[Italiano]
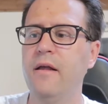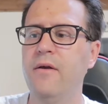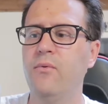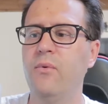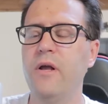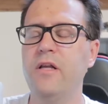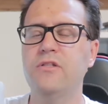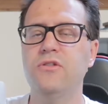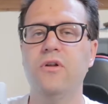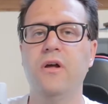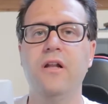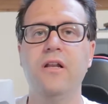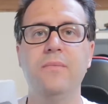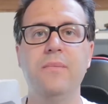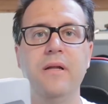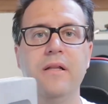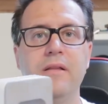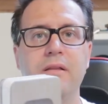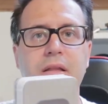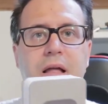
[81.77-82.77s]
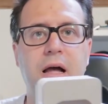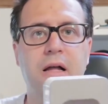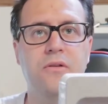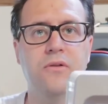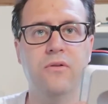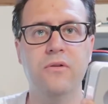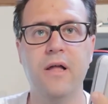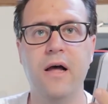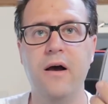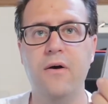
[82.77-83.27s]
questo è
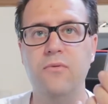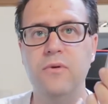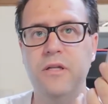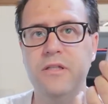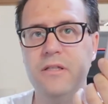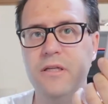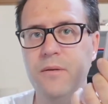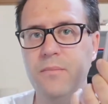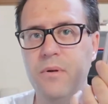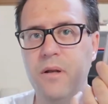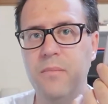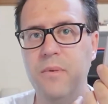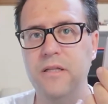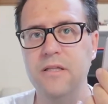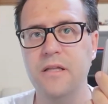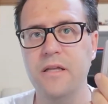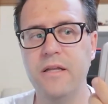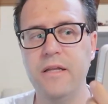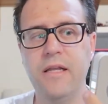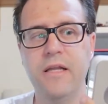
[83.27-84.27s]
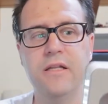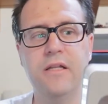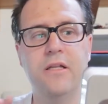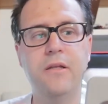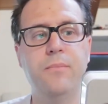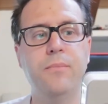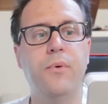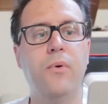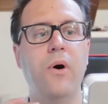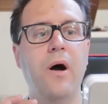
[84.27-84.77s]
alimentato da una tripla batteria di
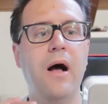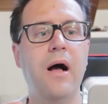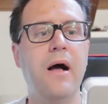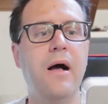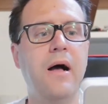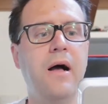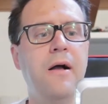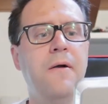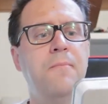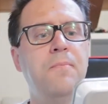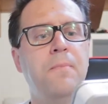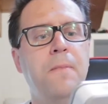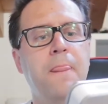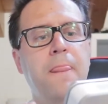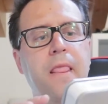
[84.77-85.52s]
tipo AA